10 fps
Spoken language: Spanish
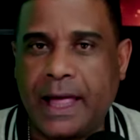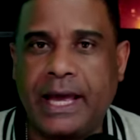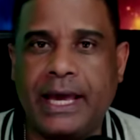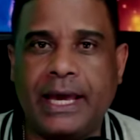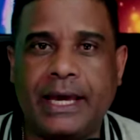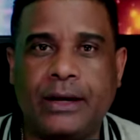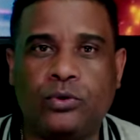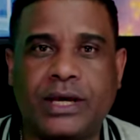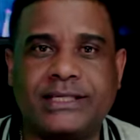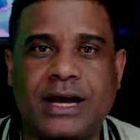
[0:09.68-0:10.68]
eh,
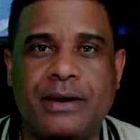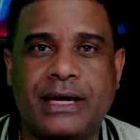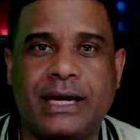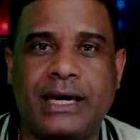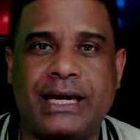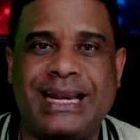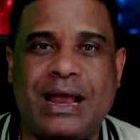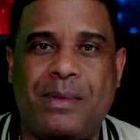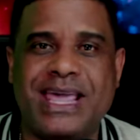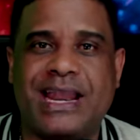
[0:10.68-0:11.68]
ustedes saben que en
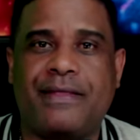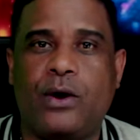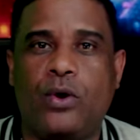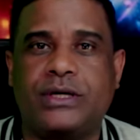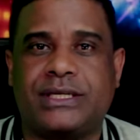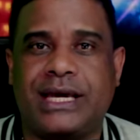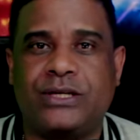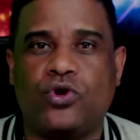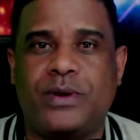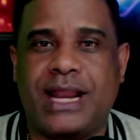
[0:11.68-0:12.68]
la mañana de hoy se
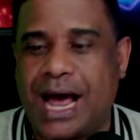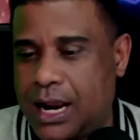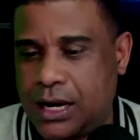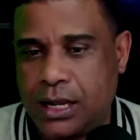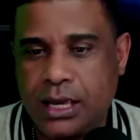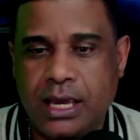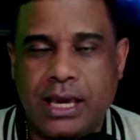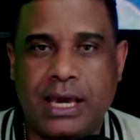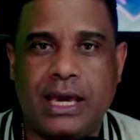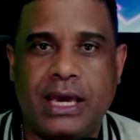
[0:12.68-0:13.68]
hizo viral
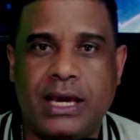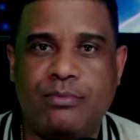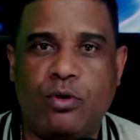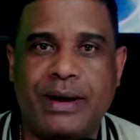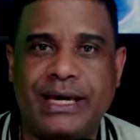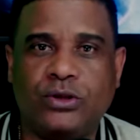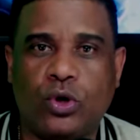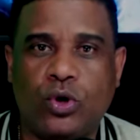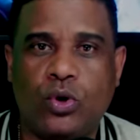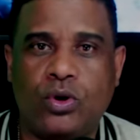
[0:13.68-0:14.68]
en el
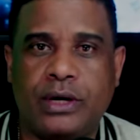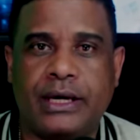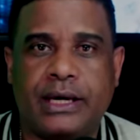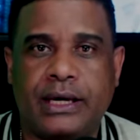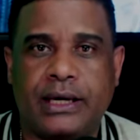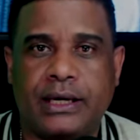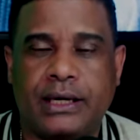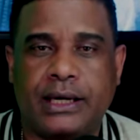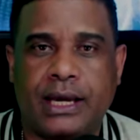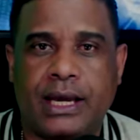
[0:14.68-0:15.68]
momento, ¿no?
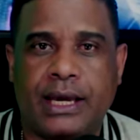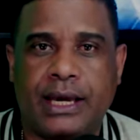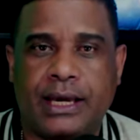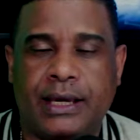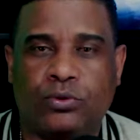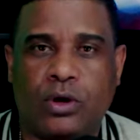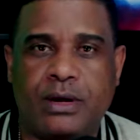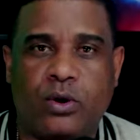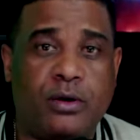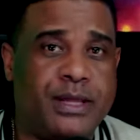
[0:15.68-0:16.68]
Eh,
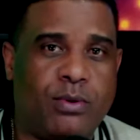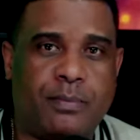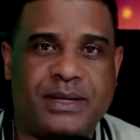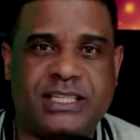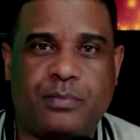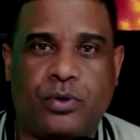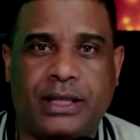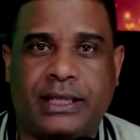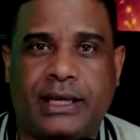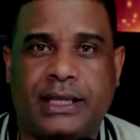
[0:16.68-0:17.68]
ustedes vieron el video al principio
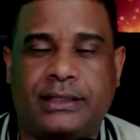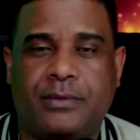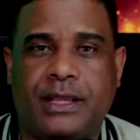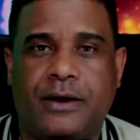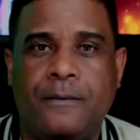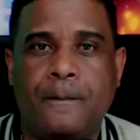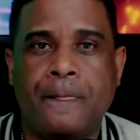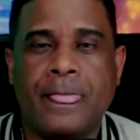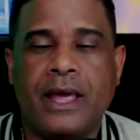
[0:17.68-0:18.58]
de este, de este video,